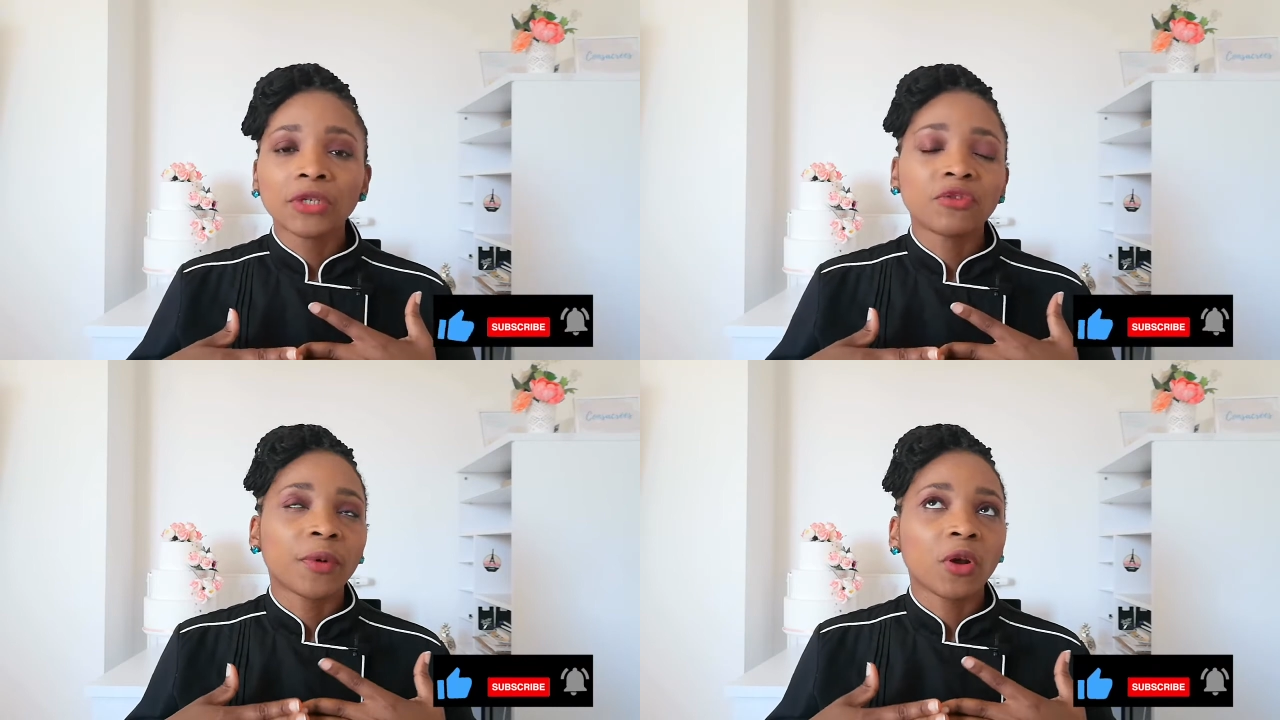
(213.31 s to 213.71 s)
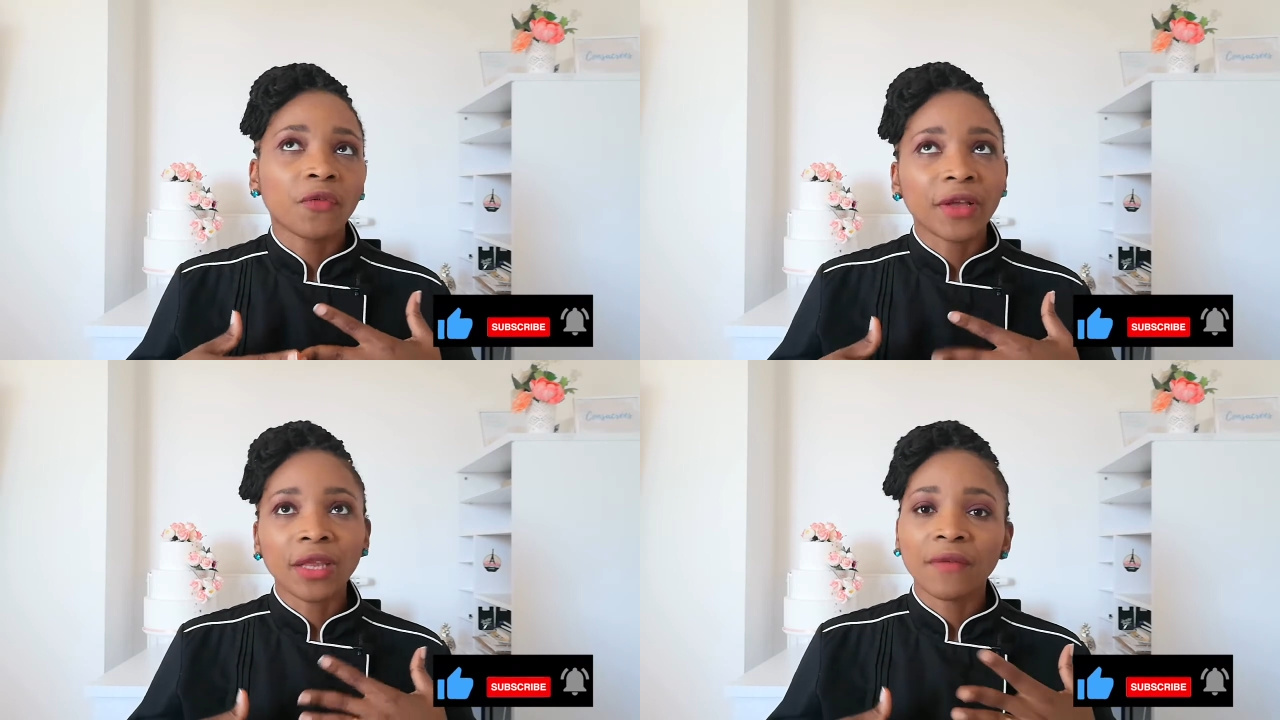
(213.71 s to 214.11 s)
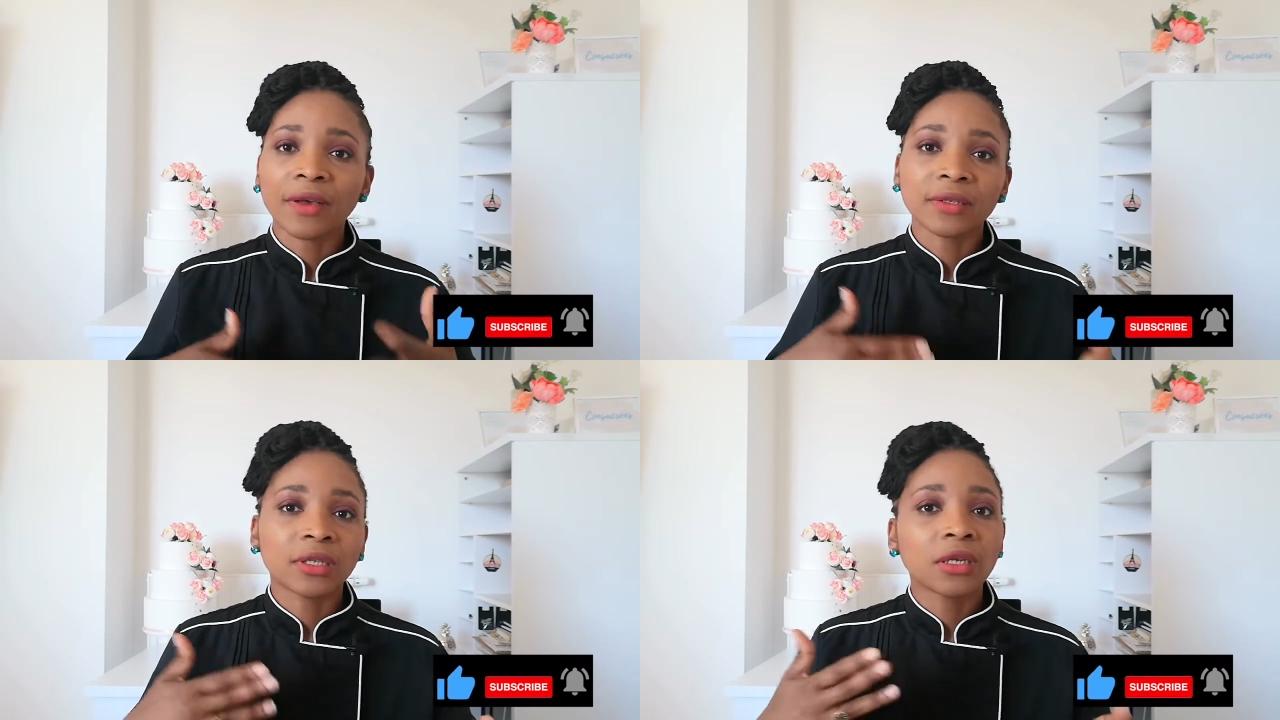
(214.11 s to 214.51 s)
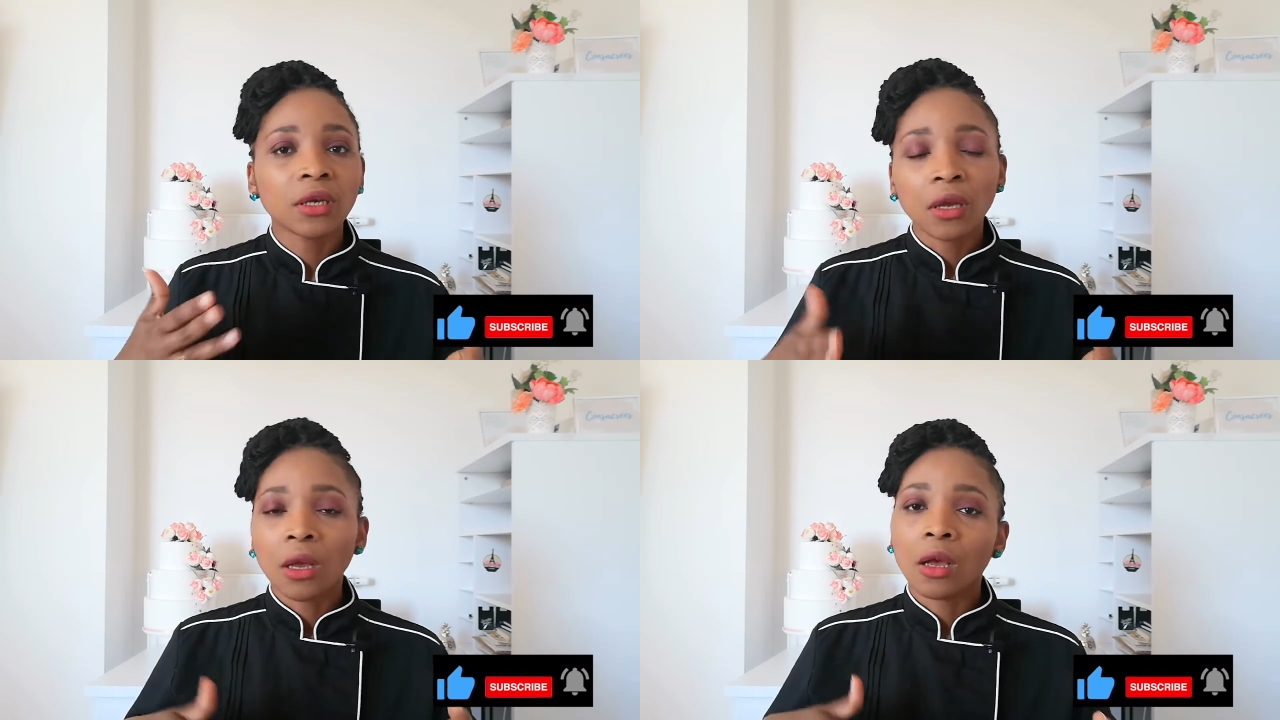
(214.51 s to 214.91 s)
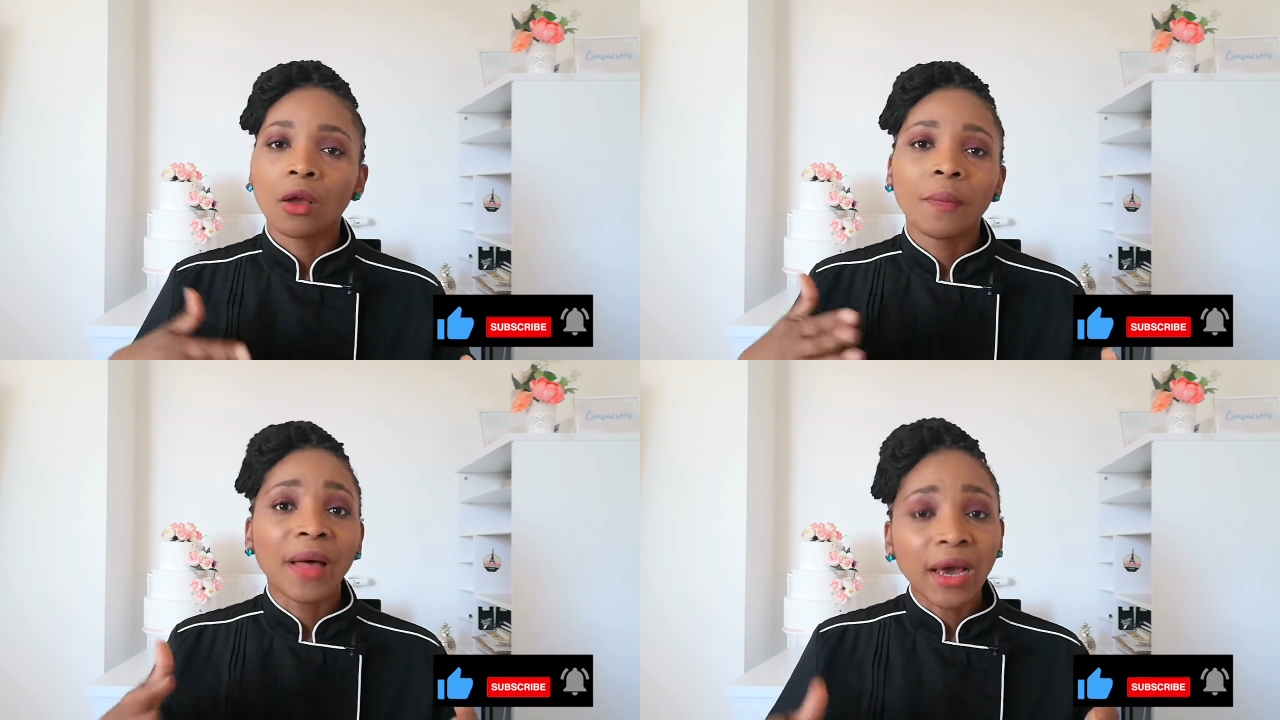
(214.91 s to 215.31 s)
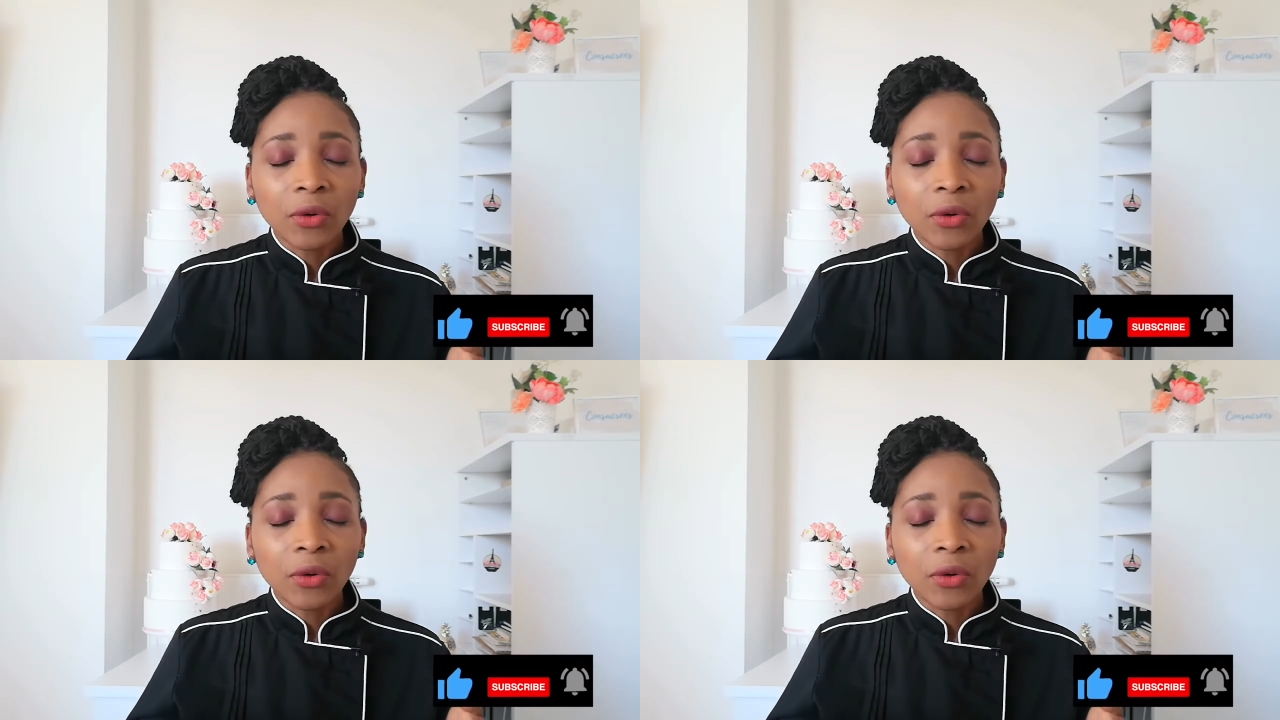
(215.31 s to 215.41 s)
je vais pas leur faire traverser euh, Paris,